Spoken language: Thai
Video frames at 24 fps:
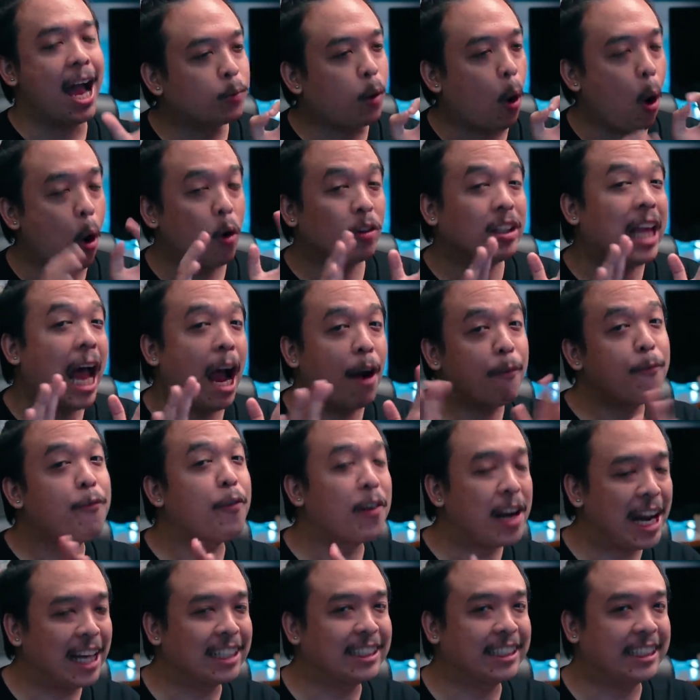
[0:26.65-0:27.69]
ของทางฝ
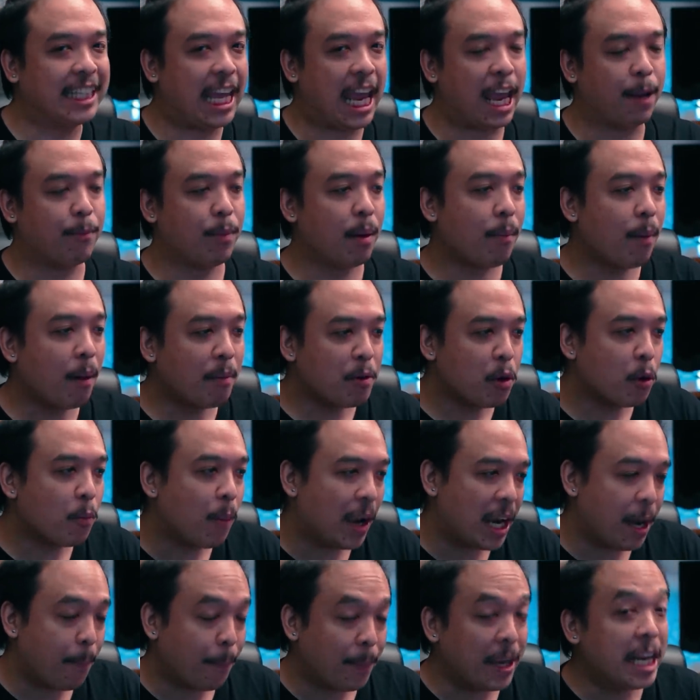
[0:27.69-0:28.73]
รั่งเศสเป็นภาพยนตร์ภาย
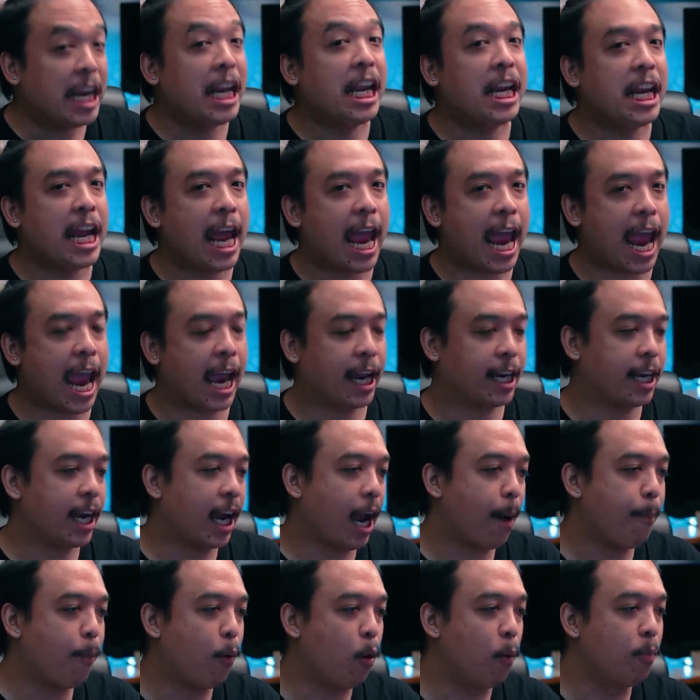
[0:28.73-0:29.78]
ในปีนี้นี่เองนะค
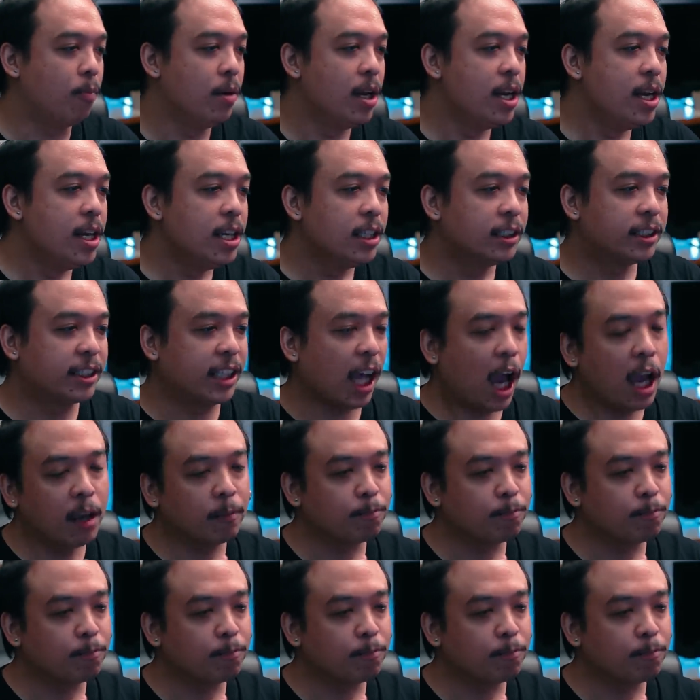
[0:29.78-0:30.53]
รับ ผมซึ่ง